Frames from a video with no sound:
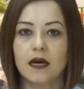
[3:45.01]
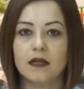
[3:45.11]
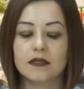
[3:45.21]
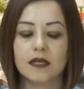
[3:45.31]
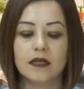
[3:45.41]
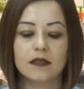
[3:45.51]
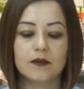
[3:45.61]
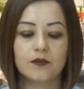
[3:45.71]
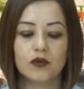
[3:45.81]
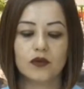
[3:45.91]

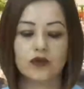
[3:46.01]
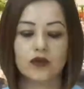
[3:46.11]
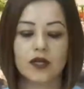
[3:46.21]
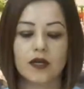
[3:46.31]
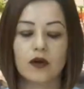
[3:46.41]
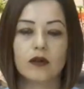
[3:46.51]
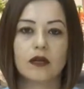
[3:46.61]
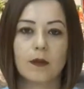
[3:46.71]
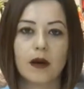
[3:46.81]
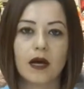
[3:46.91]
Antalya Burdur
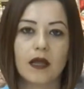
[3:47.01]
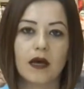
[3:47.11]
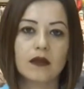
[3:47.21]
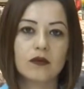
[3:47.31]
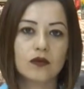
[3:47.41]
karayoluna bağlayan